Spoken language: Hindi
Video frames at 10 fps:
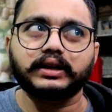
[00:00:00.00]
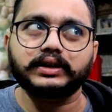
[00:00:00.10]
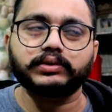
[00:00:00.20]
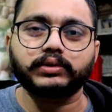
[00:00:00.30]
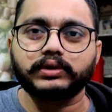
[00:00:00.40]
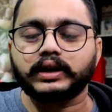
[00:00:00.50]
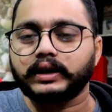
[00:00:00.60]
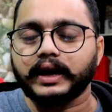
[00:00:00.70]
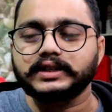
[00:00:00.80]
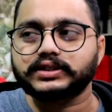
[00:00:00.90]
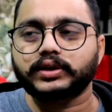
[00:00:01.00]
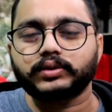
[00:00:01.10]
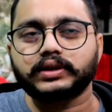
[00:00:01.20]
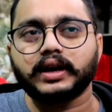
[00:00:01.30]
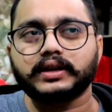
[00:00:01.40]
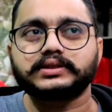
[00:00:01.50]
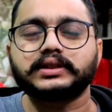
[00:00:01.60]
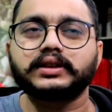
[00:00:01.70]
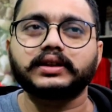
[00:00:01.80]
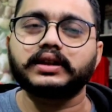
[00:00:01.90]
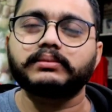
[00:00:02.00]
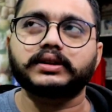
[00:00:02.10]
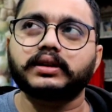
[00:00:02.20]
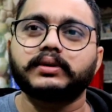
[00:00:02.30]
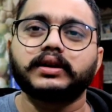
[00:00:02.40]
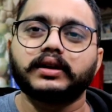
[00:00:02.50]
यू नो रियलाइज़ करो कि यार ज़िंदगी मतलब